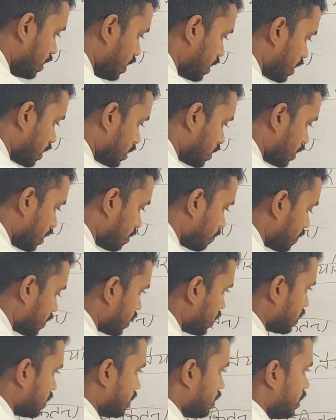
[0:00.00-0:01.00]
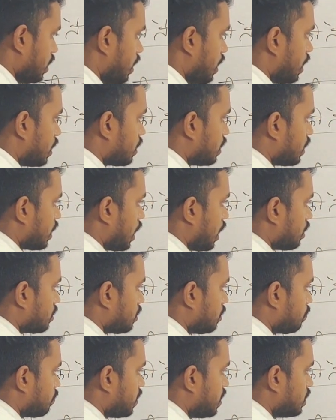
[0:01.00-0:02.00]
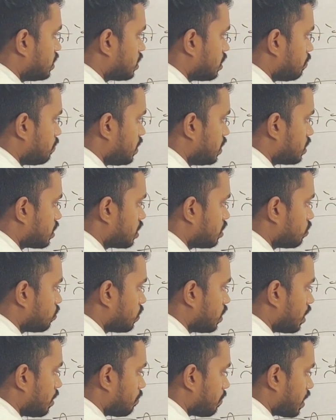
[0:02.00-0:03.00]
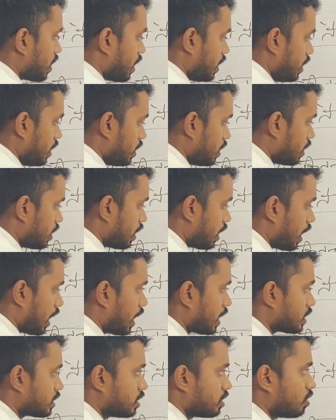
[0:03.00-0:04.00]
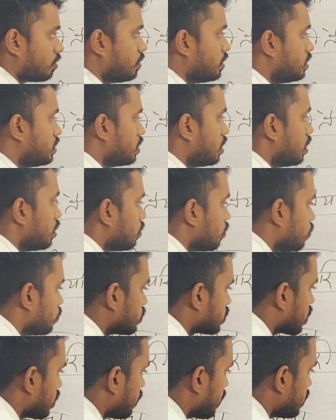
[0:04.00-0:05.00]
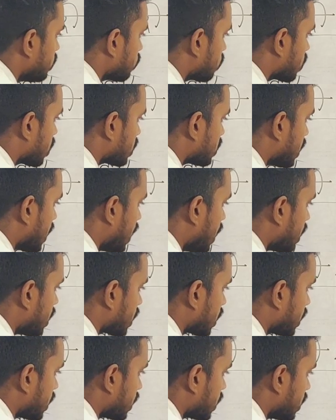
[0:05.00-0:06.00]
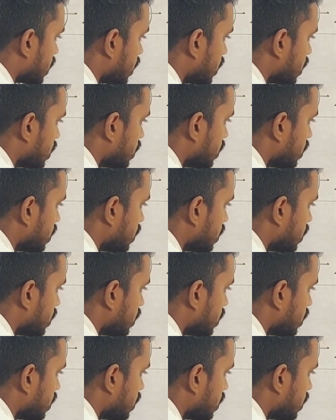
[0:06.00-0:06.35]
एक कतार बना लिए तो यहाँ से बीज से बीज की दूरी हम बनाएं आठ से नौ इंच उसके बाद जो कतार रखेंगे